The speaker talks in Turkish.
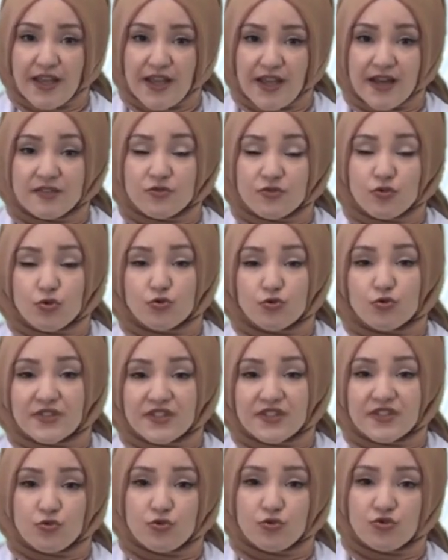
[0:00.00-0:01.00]
eğer
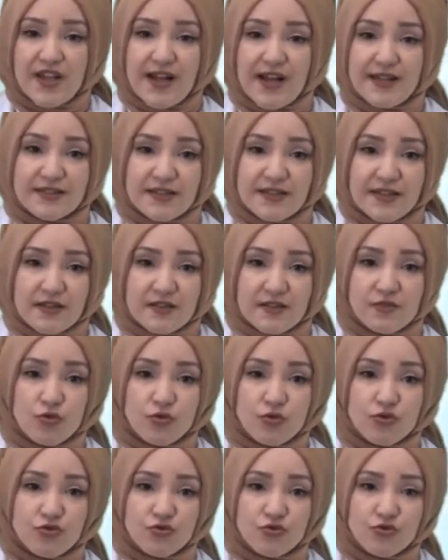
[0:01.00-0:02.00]
tortuların yükseldiğine kanıt
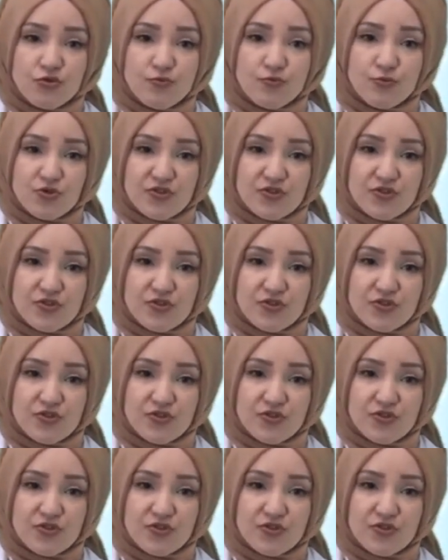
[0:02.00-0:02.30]
oluşturur.